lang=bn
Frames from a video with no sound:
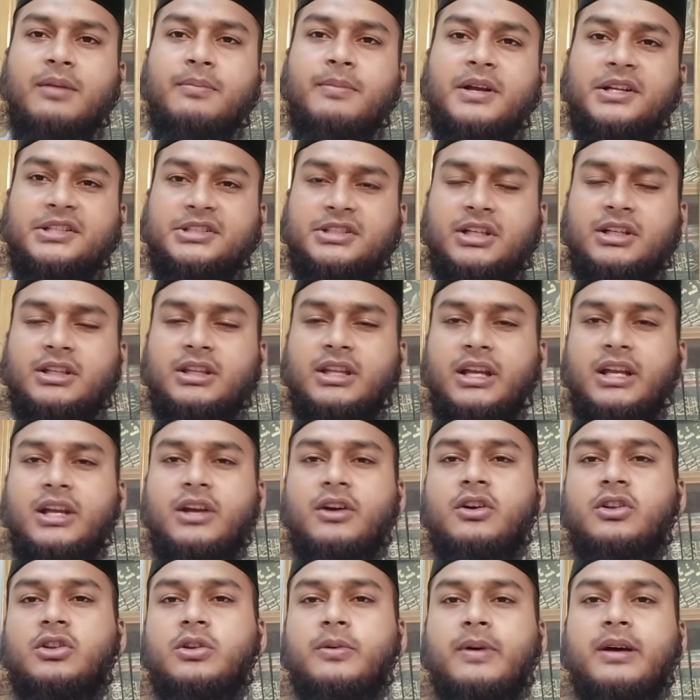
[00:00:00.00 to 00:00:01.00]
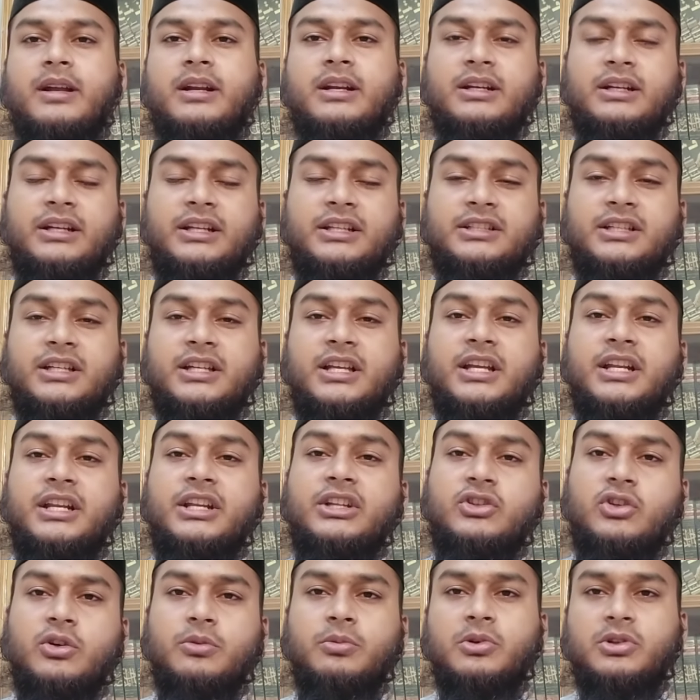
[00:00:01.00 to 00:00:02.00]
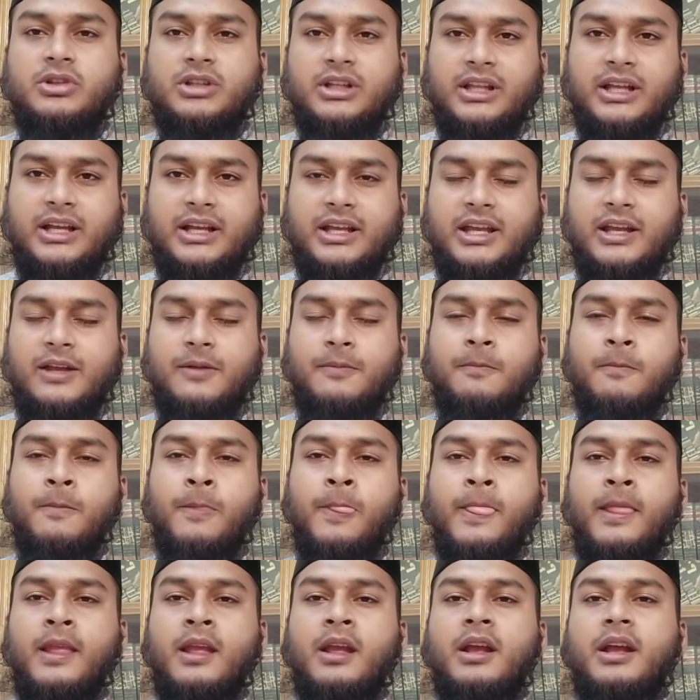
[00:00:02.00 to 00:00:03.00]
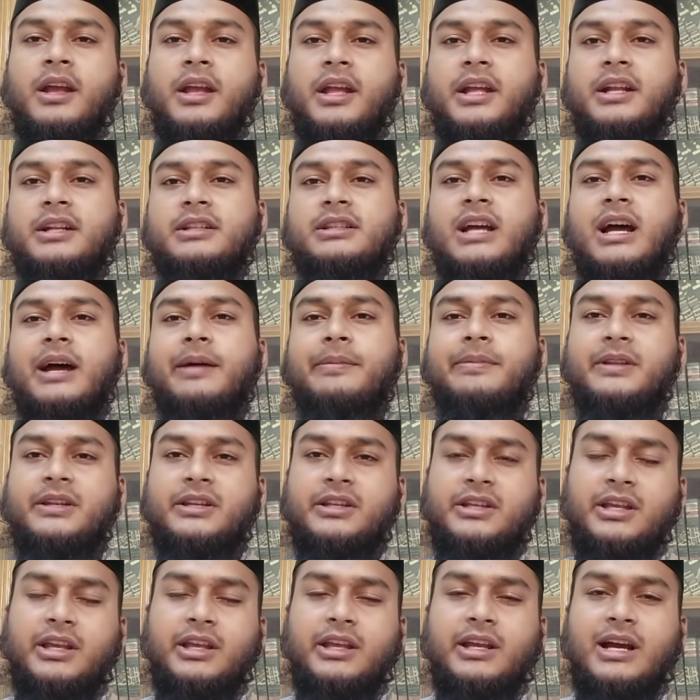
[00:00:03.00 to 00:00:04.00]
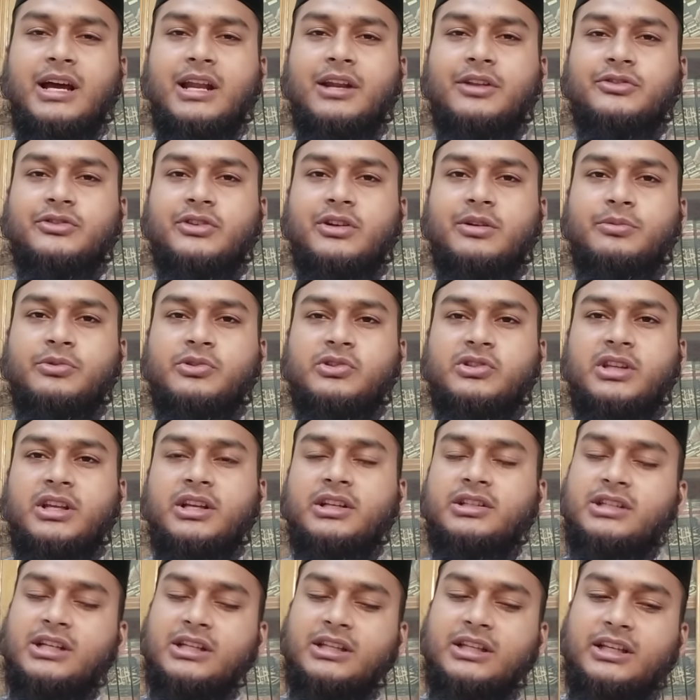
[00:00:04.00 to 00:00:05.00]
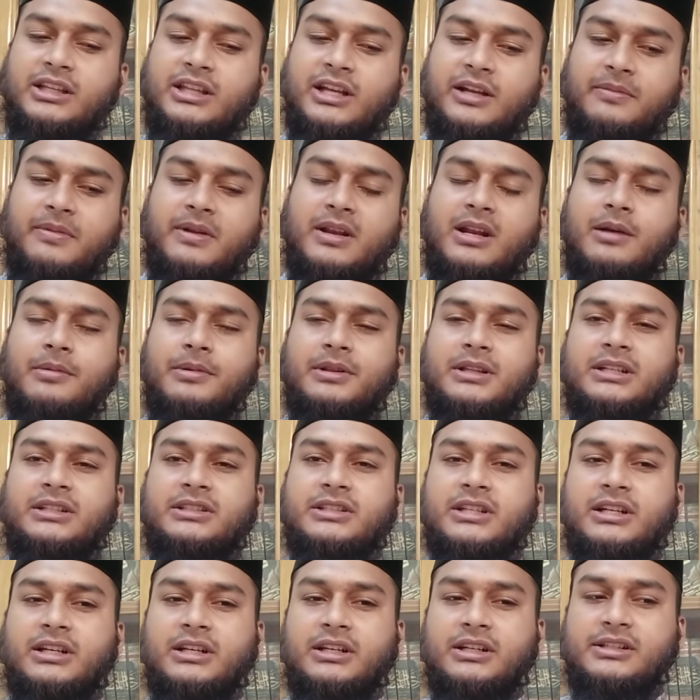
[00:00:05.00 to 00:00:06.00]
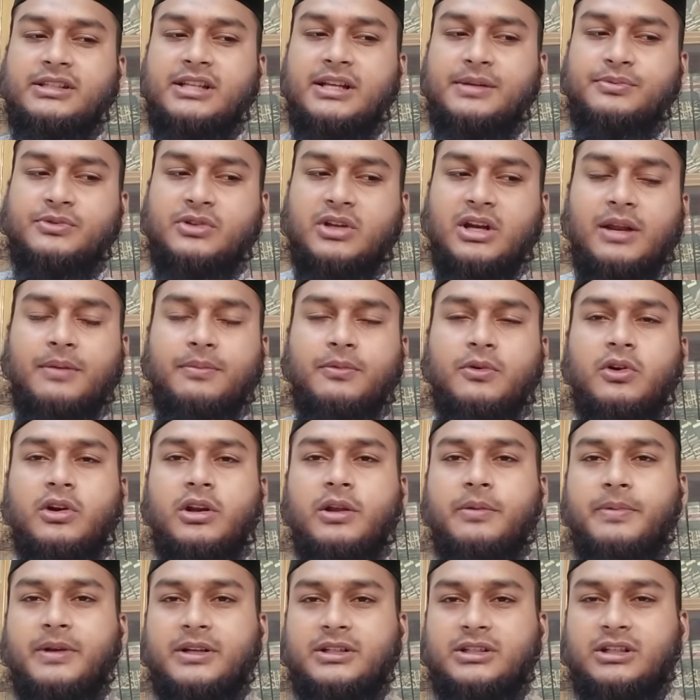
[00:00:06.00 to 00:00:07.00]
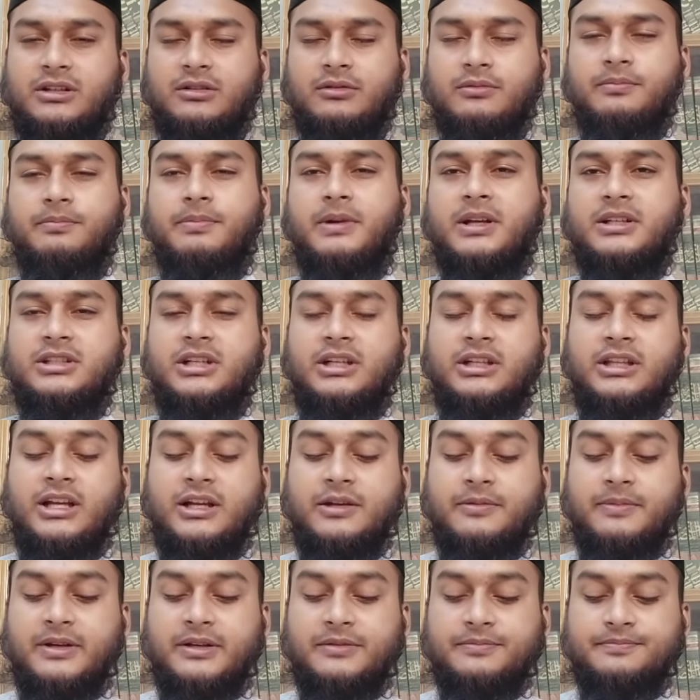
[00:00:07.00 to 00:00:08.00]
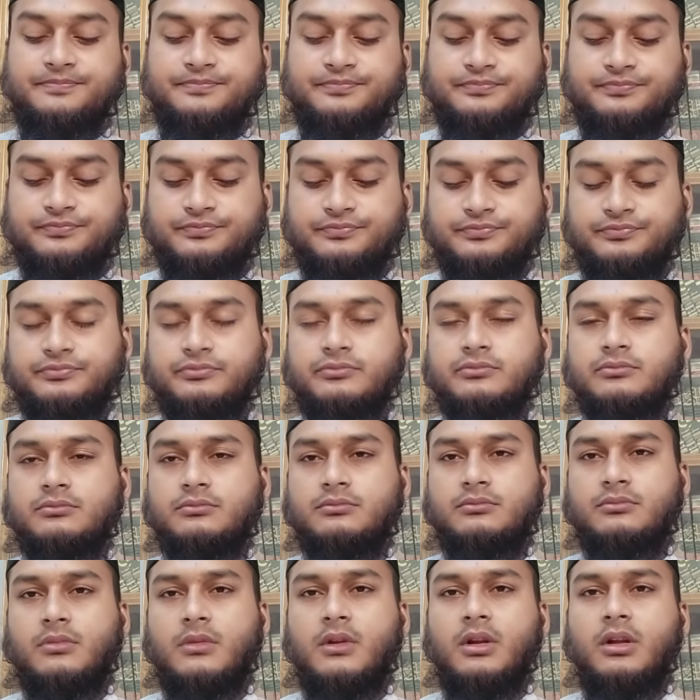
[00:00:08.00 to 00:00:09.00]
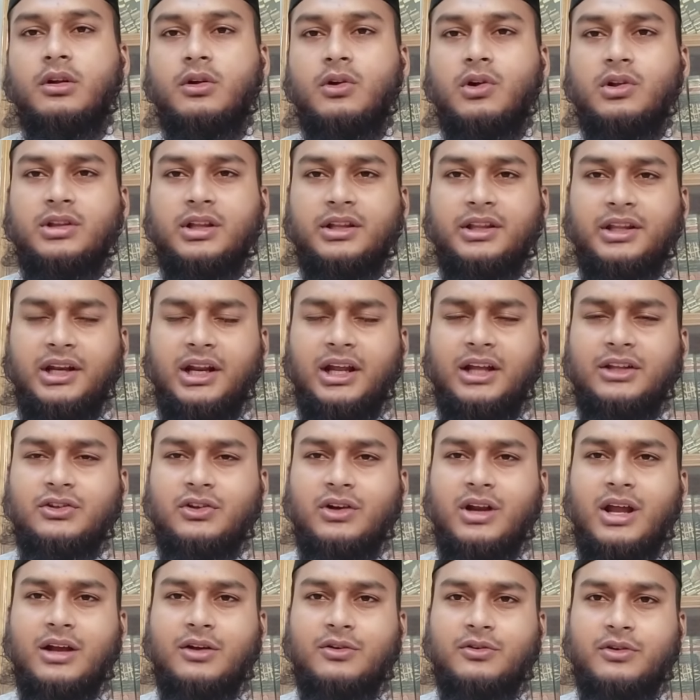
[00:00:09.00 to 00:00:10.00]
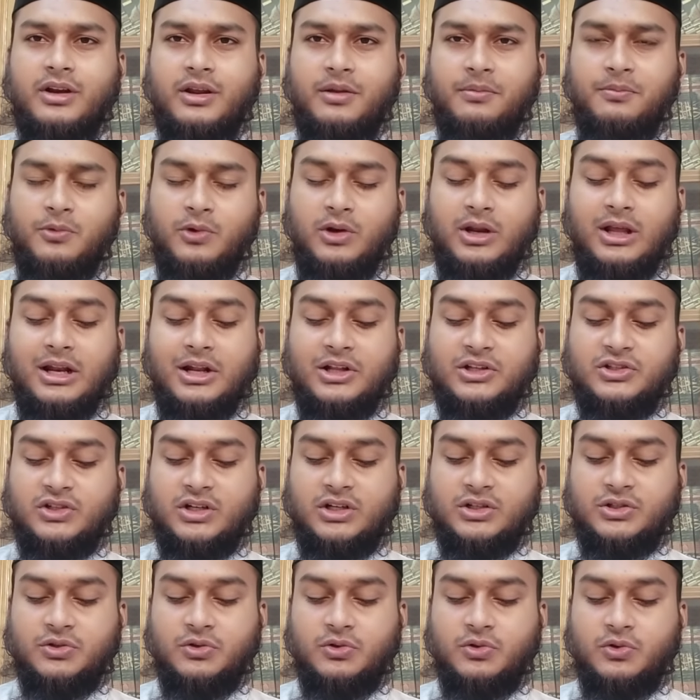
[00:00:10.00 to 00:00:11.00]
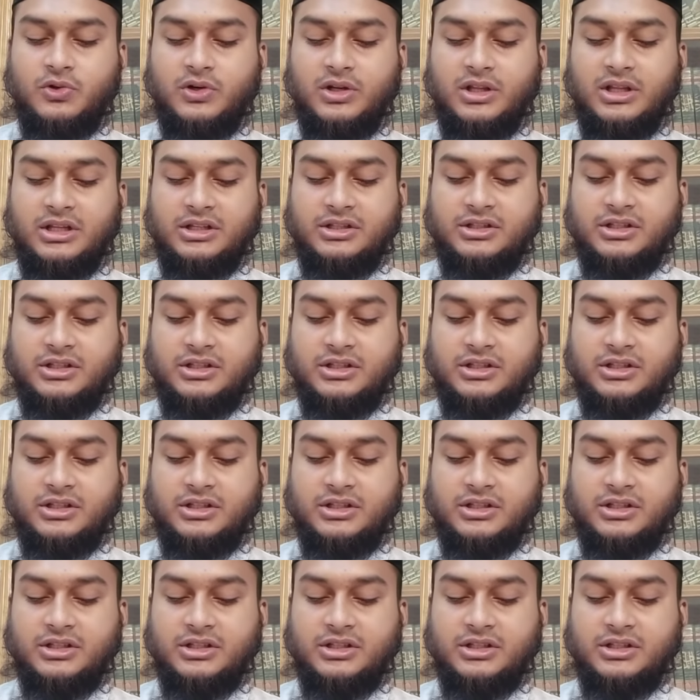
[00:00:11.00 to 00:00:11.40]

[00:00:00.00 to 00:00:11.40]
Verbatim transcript: মাসিক দেখে নিজেকে দেখে এর তাবির কি আলোচনা সাথেই থাকবেন আমাদের চ্যানেলটি সাবস্ক্রাইব করে পাশেই থাকবেন কথা না করে মূল আলোচনা শুরু করে